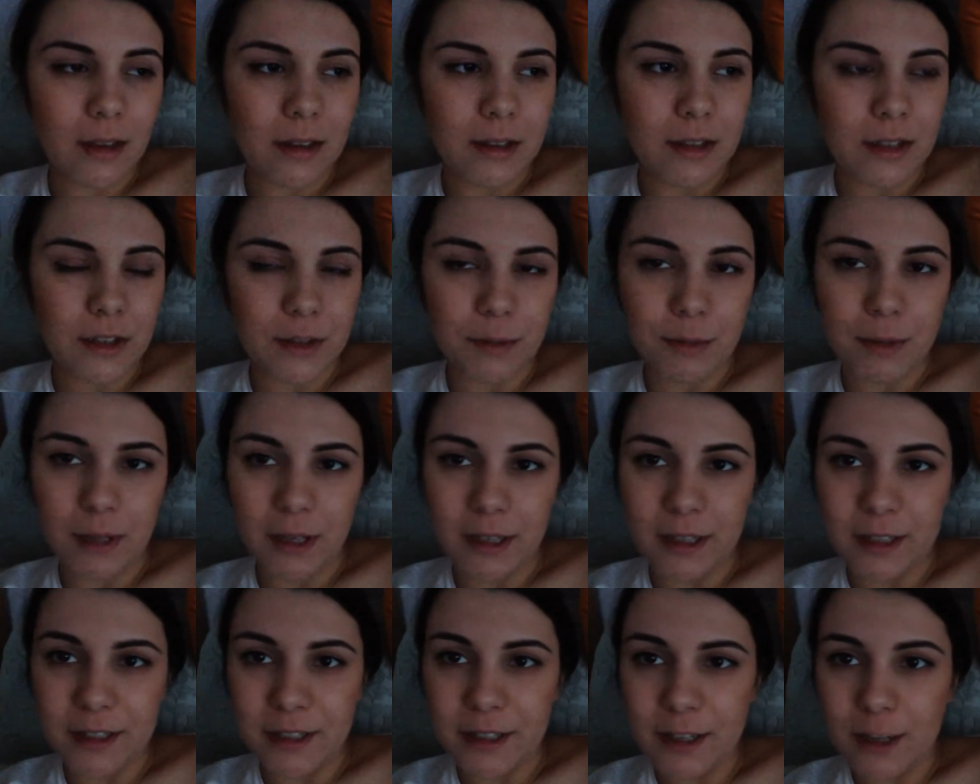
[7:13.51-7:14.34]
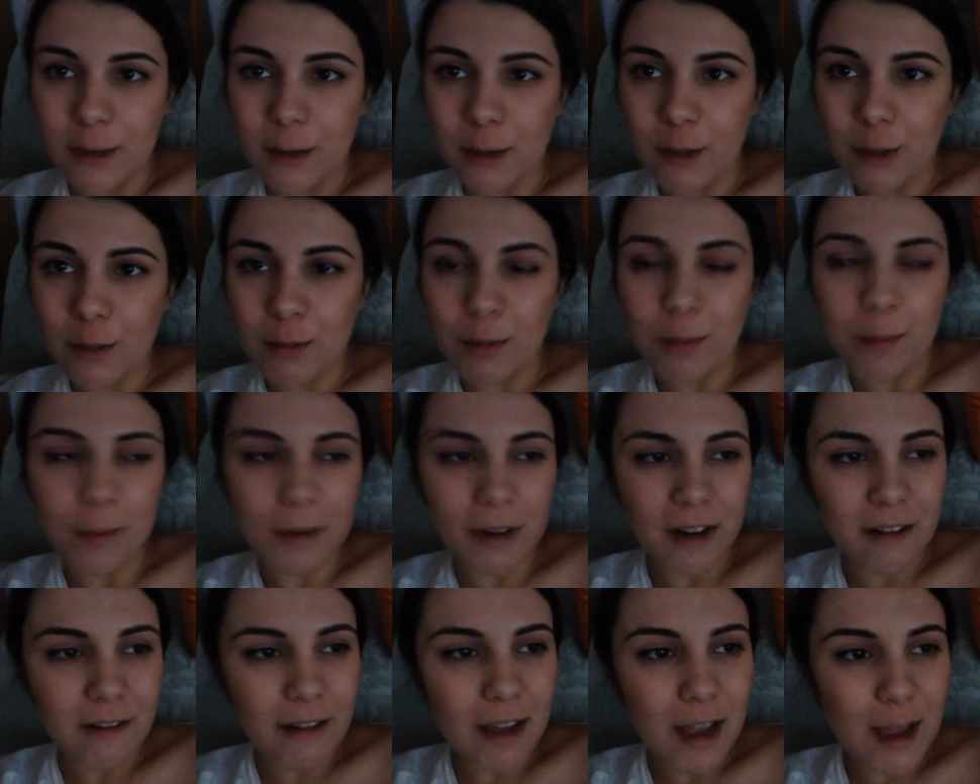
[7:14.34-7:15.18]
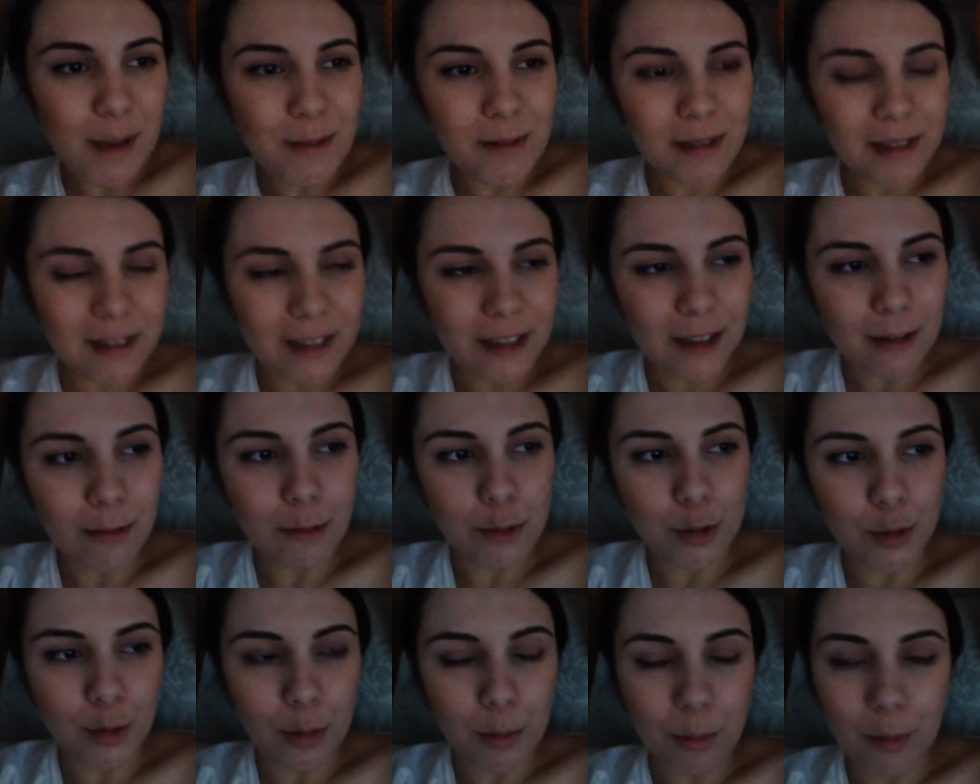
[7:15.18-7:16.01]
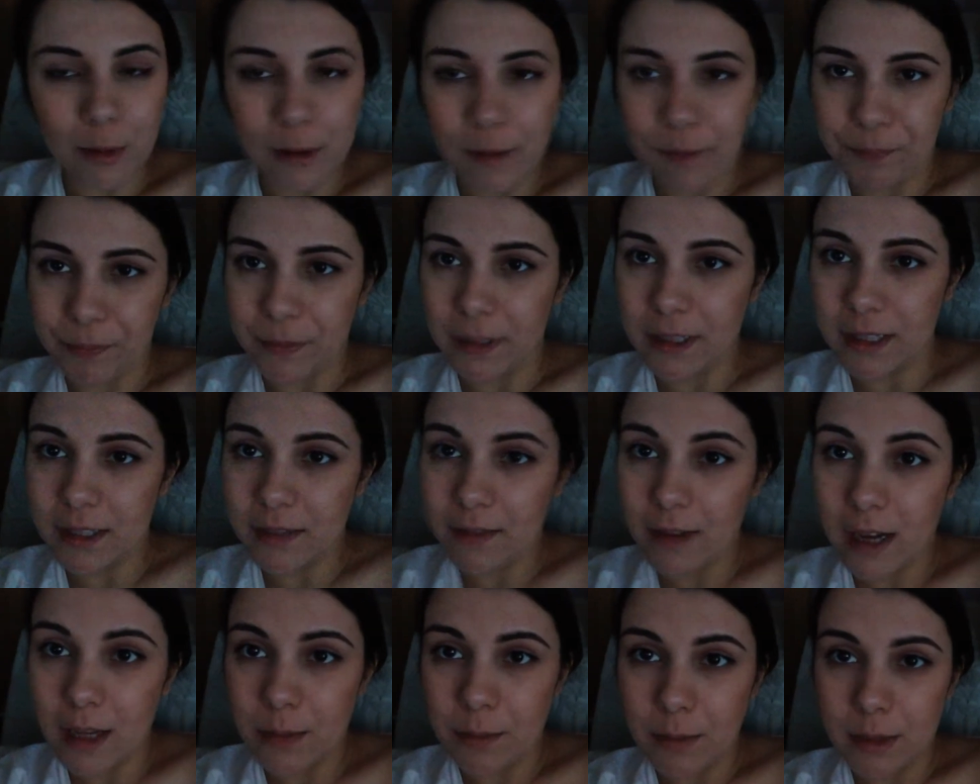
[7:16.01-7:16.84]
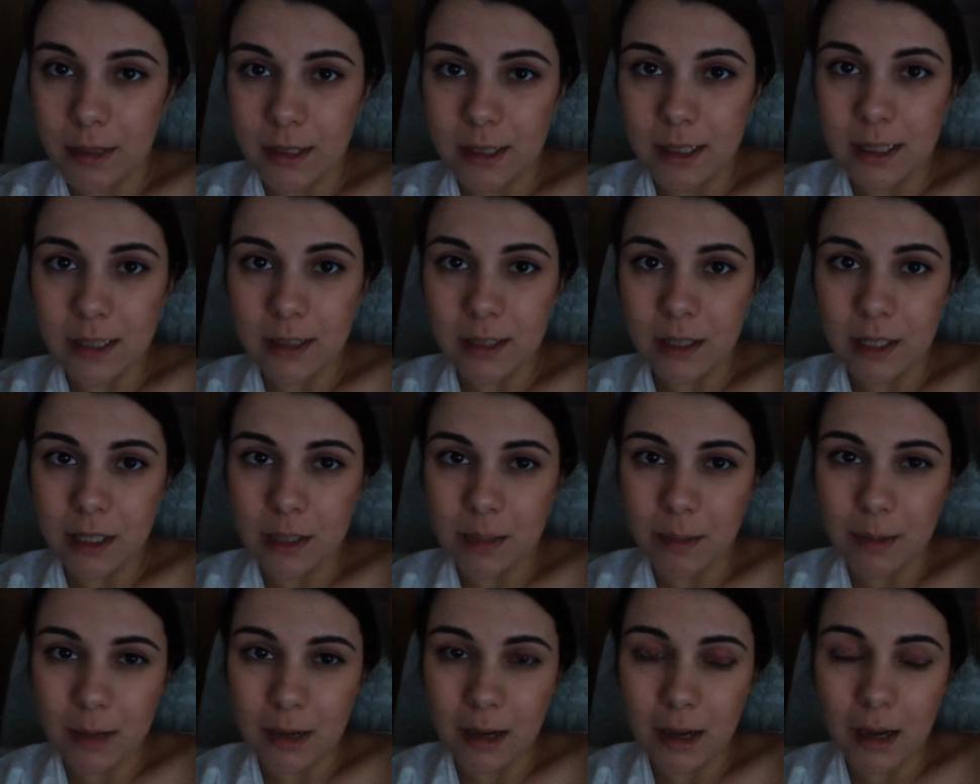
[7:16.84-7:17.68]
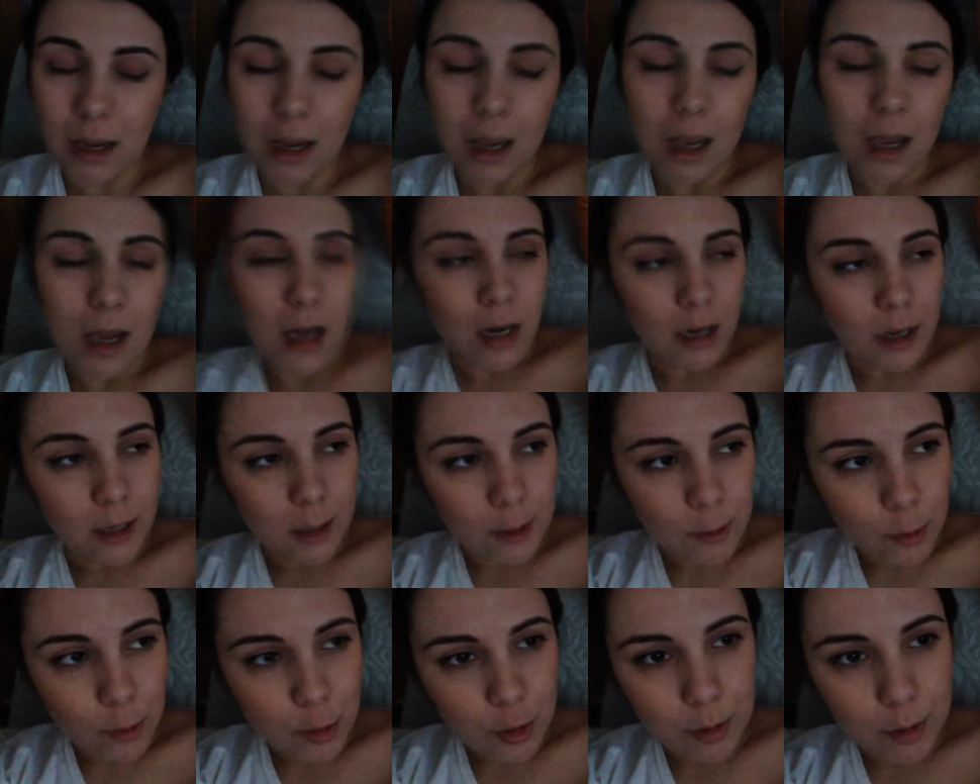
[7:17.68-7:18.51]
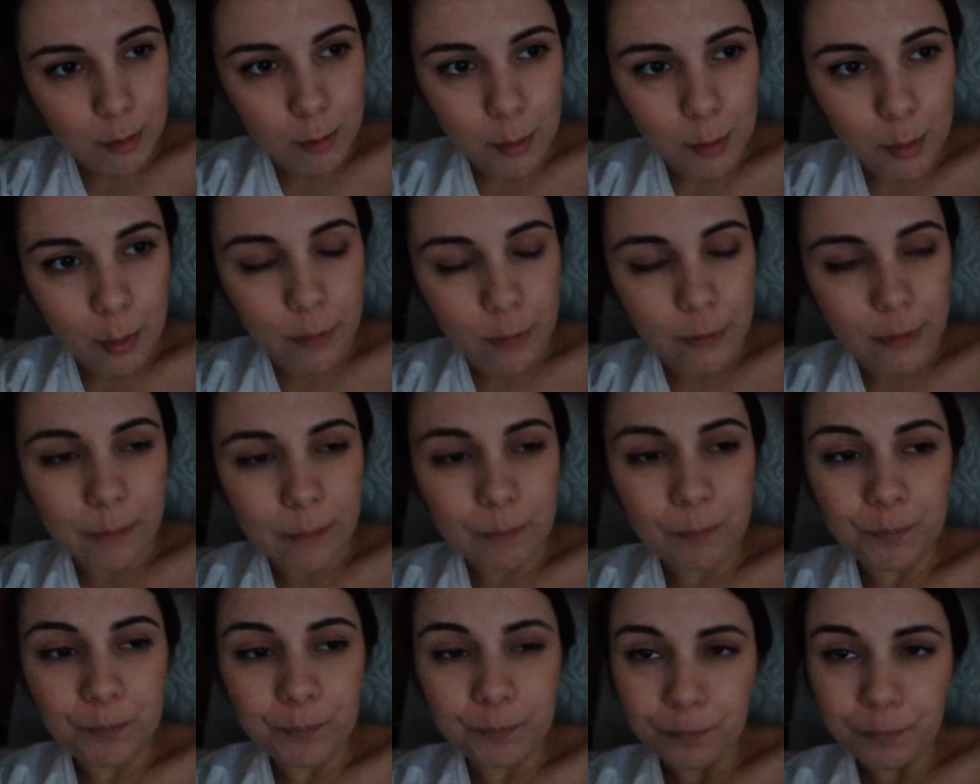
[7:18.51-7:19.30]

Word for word: скажем так, с заросшими бровями для того, чтобы к свадьбе сделать себе хорошие брови.